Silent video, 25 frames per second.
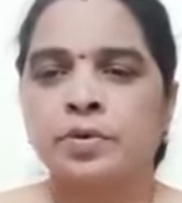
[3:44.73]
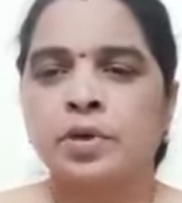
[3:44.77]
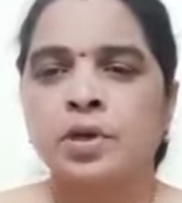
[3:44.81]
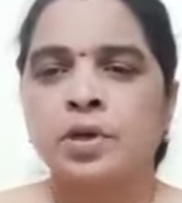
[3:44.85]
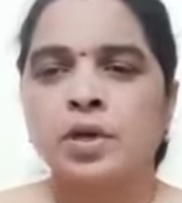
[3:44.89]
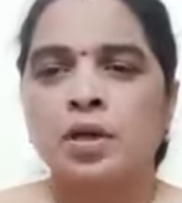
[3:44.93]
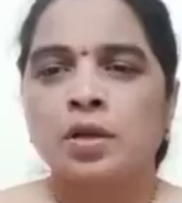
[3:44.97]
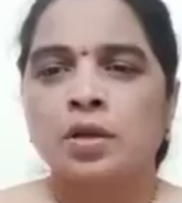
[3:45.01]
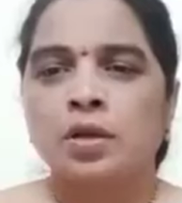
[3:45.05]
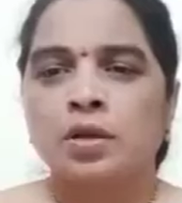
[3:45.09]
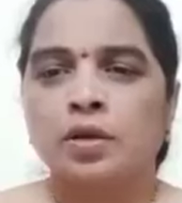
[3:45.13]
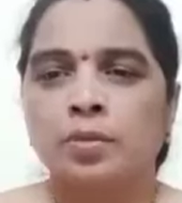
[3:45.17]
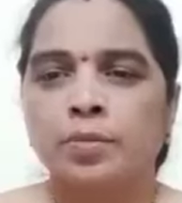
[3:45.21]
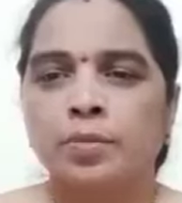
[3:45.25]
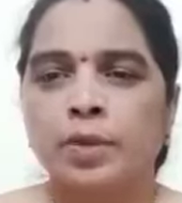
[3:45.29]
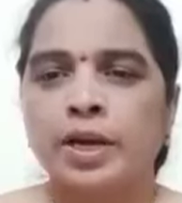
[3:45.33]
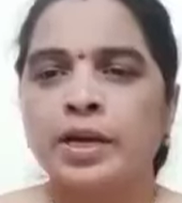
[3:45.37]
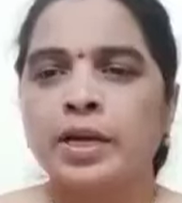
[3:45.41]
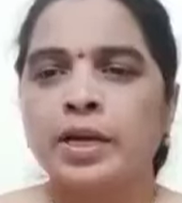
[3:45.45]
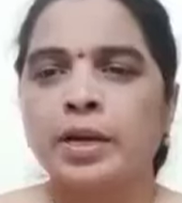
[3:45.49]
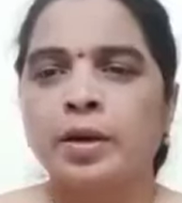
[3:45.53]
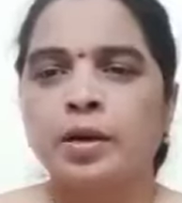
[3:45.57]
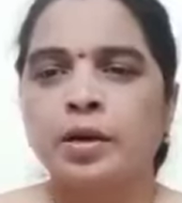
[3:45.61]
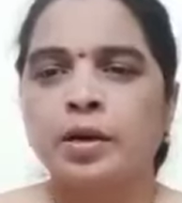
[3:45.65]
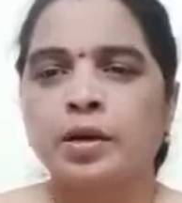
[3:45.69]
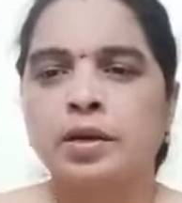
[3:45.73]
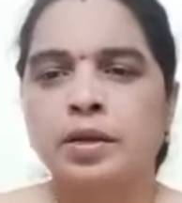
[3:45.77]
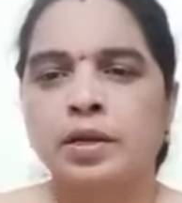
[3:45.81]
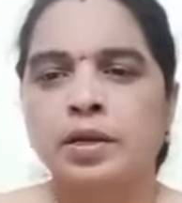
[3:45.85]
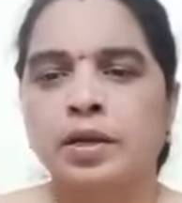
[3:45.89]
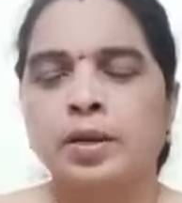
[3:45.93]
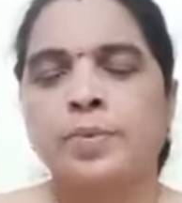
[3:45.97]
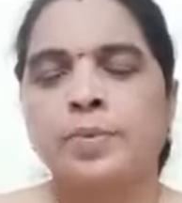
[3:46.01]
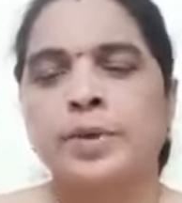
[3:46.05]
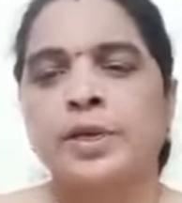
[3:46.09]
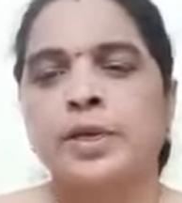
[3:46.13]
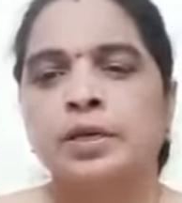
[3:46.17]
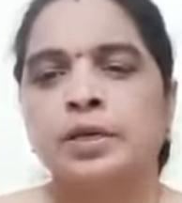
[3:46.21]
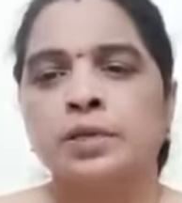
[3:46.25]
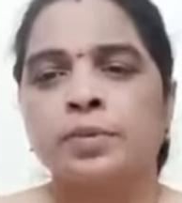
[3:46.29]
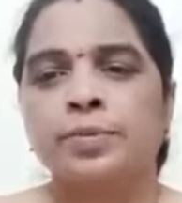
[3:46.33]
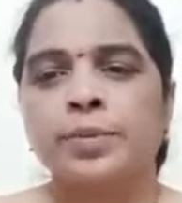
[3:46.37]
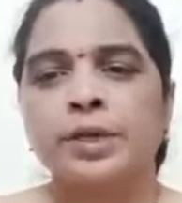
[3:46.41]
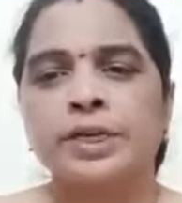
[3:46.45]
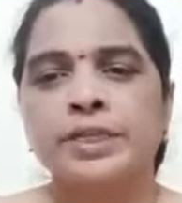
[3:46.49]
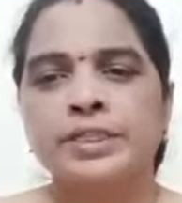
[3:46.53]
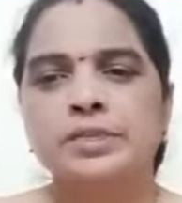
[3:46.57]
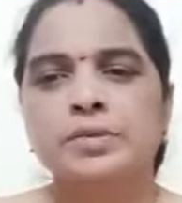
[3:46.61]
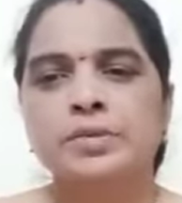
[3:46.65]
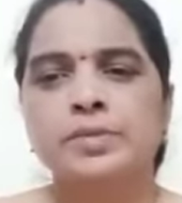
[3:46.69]
మహిళలకి
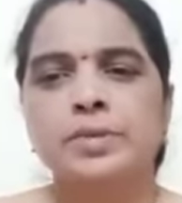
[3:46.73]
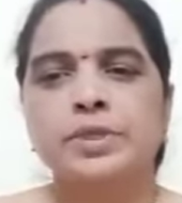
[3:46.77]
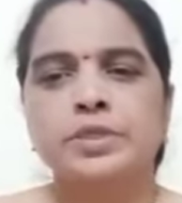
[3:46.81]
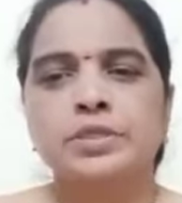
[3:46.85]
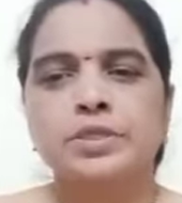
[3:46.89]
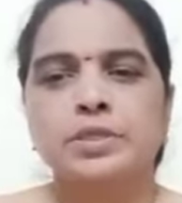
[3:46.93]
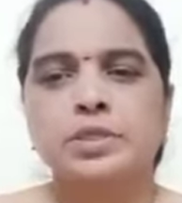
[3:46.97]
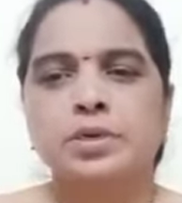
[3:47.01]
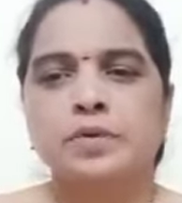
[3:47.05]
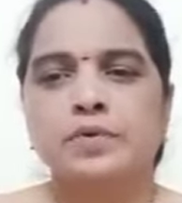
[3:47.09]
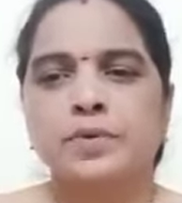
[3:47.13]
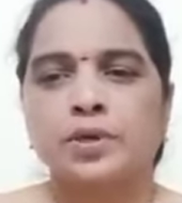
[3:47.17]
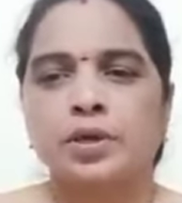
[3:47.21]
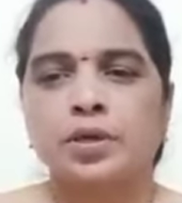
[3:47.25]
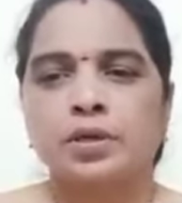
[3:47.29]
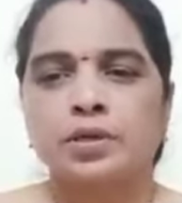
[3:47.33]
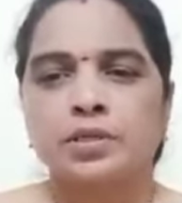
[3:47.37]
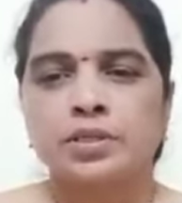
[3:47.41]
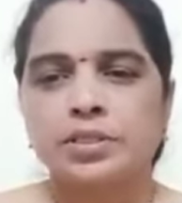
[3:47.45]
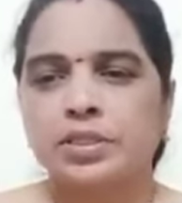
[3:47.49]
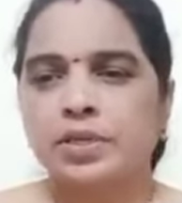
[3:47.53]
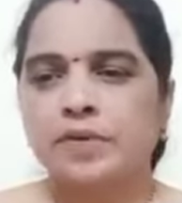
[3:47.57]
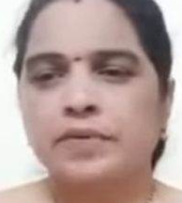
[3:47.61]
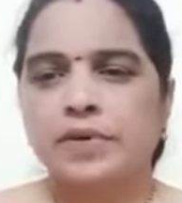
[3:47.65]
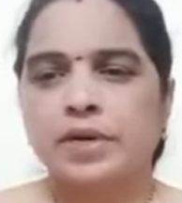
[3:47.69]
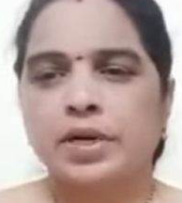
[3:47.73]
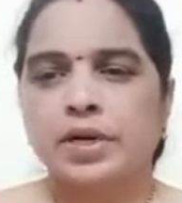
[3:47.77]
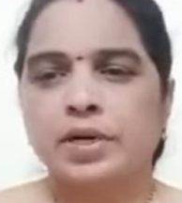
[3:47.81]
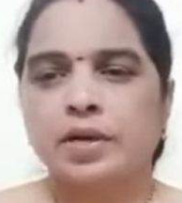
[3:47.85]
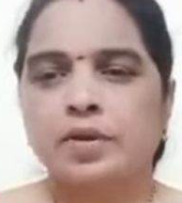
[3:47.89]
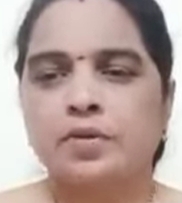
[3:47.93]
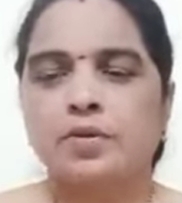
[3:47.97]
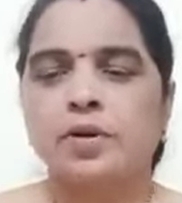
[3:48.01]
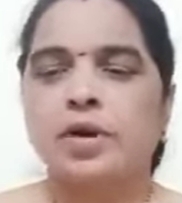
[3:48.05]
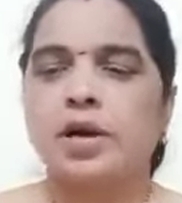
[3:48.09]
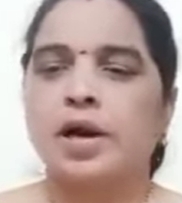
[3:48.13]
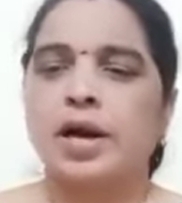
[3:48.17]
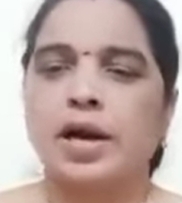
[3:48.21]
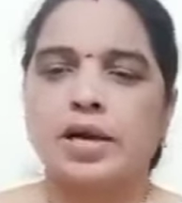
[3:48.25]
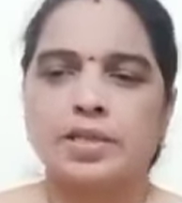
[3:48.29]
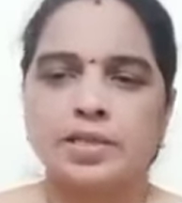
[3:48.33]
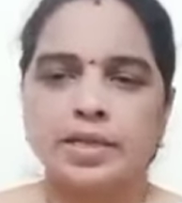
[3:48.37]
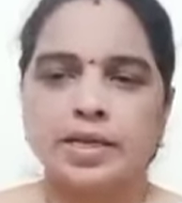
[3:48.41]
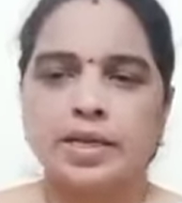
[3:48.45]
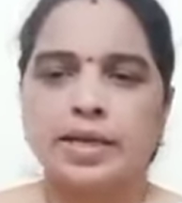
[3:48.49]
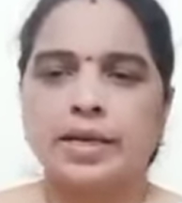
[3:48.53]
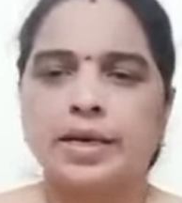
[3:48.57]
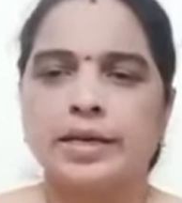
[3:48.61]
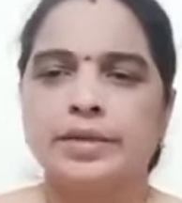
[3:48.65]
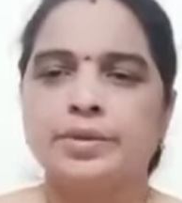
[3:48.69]
పెన్షన్ పెంచుతామన్నా ఇస్తామన్నారు అది
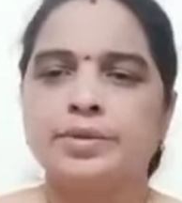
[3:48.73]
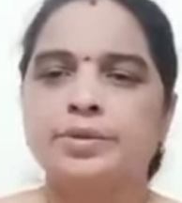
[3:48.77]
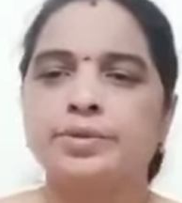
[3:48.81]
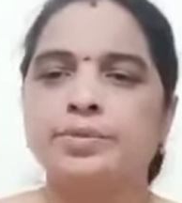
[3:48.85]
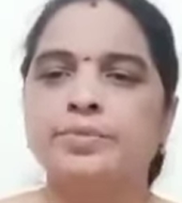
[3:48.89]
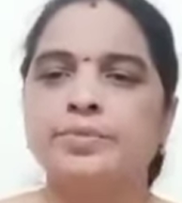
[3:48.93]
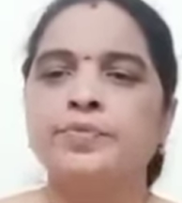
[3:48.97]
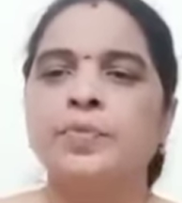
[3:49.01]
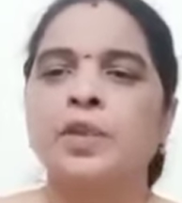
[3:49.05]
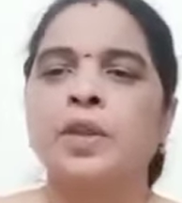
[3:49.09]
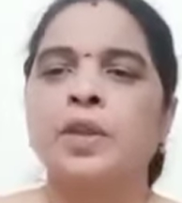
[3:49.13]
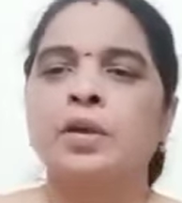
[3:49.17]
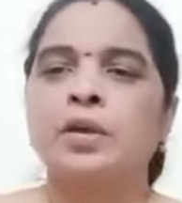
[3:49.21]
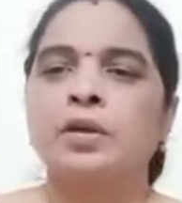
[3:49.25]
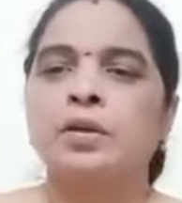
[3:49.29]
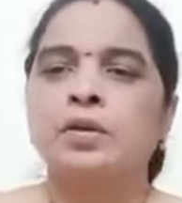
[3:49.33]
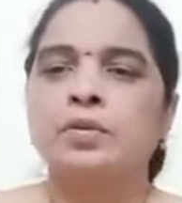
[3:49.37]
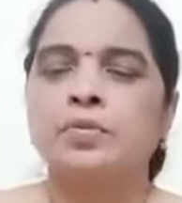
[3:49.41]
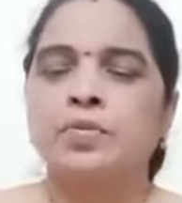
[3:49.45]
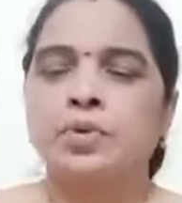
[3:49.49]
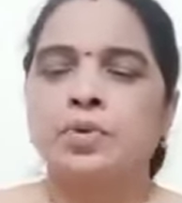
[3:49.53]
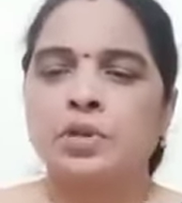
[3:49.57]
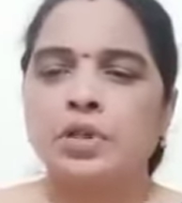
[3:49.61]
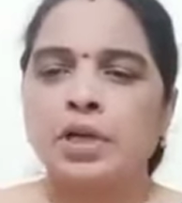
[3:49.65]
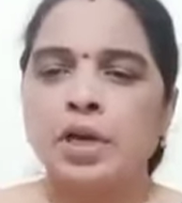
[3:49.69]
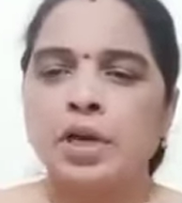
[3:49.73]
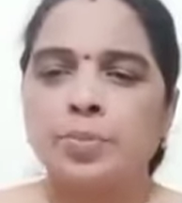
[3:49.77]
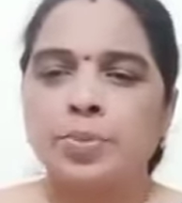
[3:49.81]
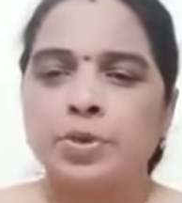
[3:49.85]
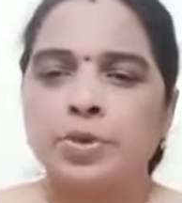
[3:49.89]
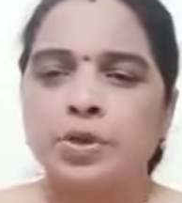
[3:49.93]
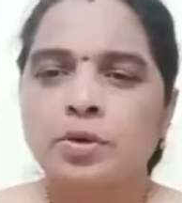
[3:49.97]
లేదు వృద్ధాప్యులు